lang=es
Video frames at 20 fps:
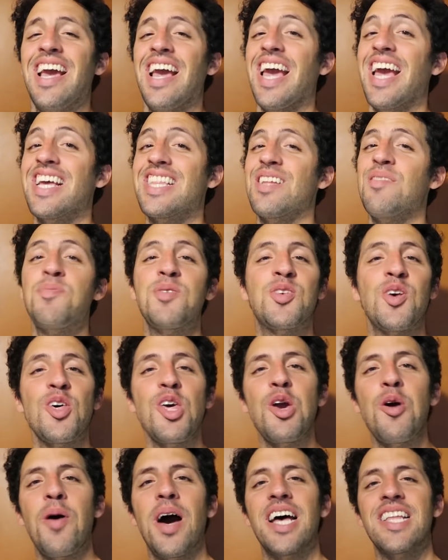Este
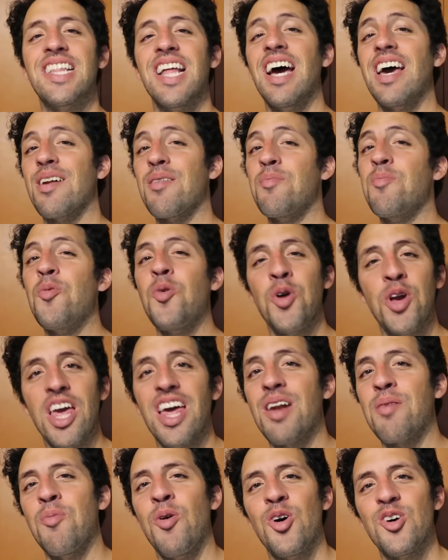episodio va a estar muy
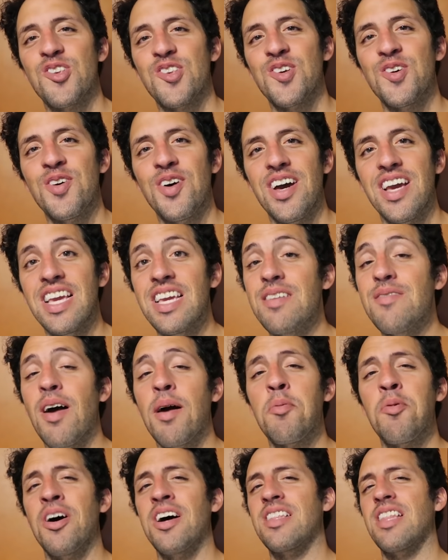hermoso y
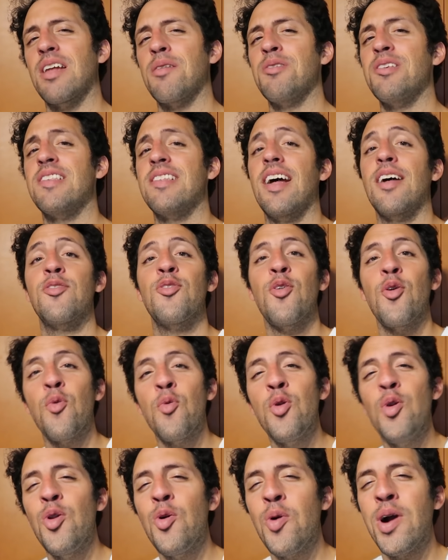vamos a estar visitando
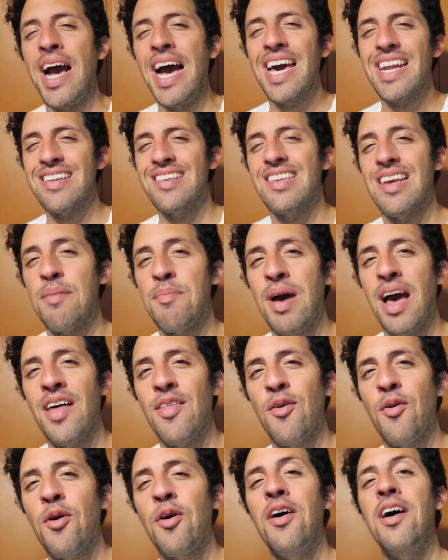un lugar
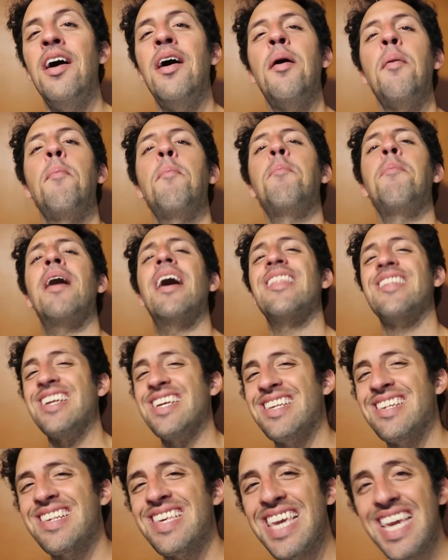llamado
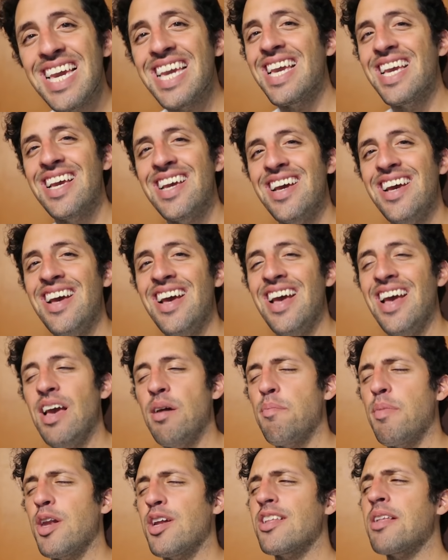Madrisquí.
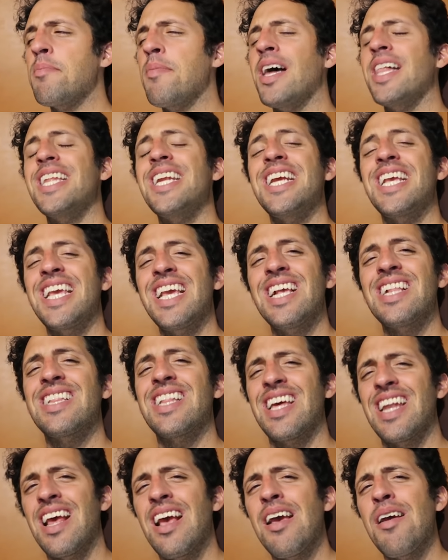Pero este Madrisquí
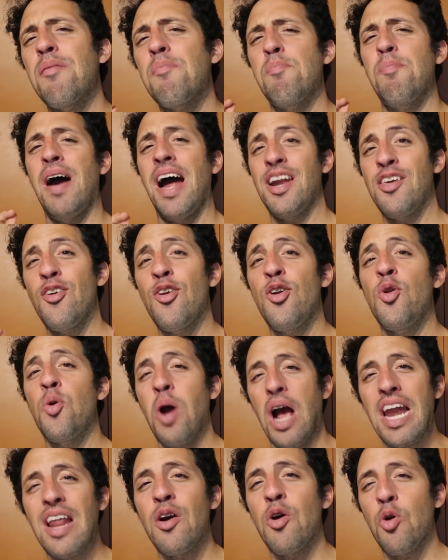tiene varios
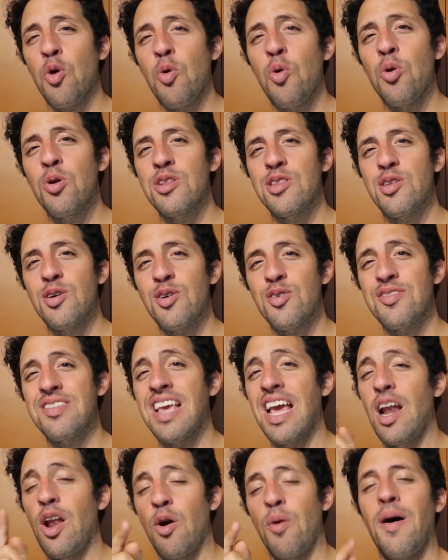lugares ocultos
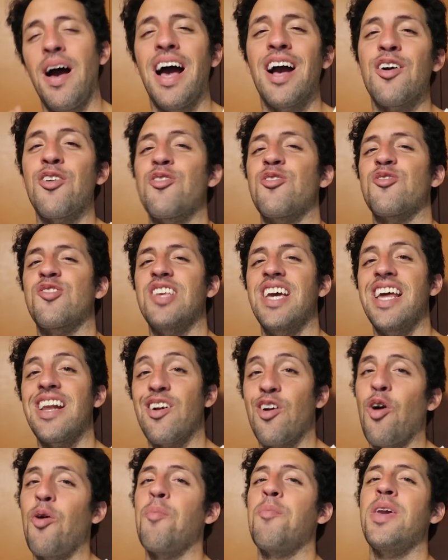que lo vas a
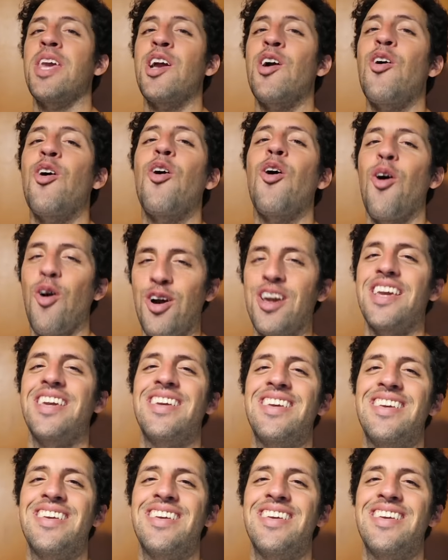conocer conmigo hoy.